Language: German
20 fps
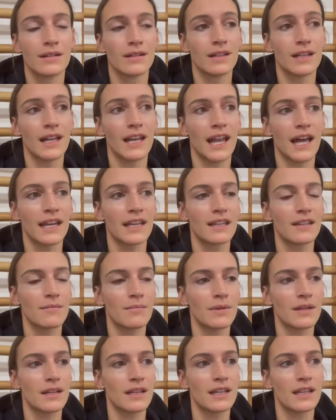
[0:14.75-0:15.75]
gelandet
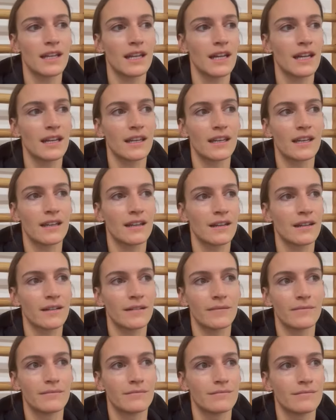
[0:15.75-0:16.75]
bin, denn
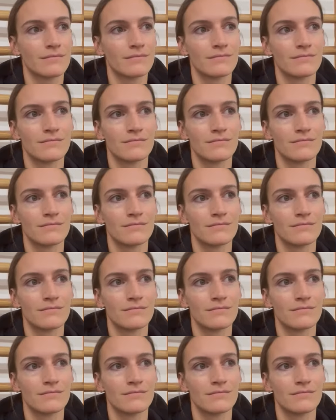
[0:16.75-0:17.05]
ähm,